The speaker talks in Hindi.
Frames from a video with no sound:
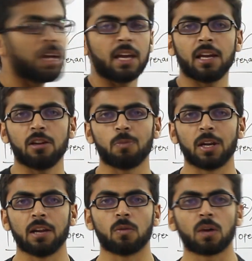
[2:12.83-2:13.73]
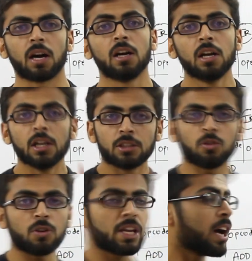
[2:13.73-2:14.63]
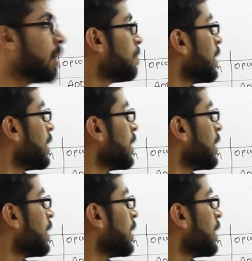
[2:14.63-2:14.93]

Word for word: मैं ए में ले लूँगा सो so, यहाँ